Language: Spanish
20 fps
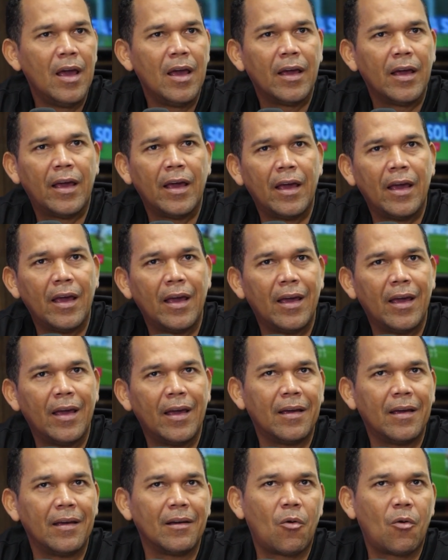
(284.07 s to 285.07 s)

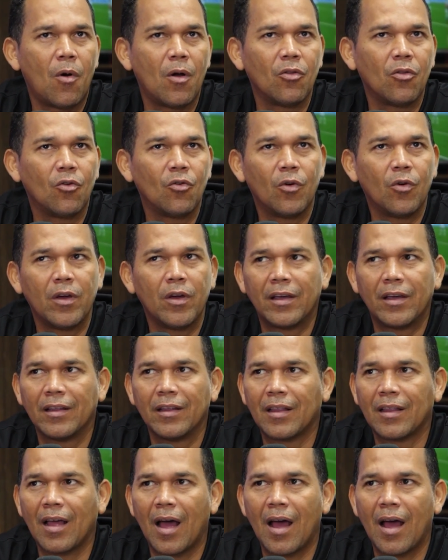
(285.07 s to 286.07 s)
que cuando no es que
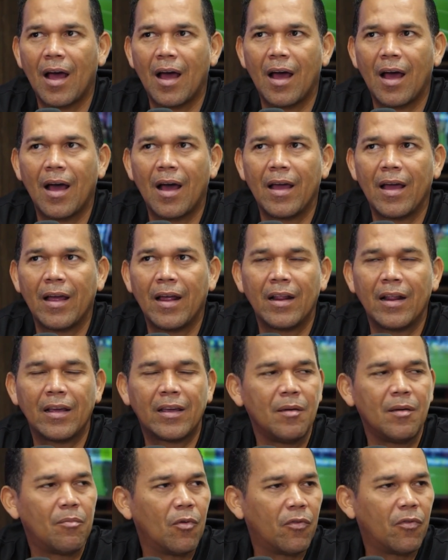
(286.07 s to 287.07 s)
está en el
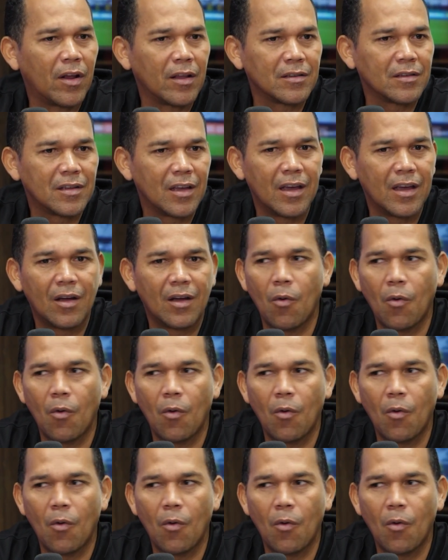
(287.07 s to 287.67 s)
equipo francés,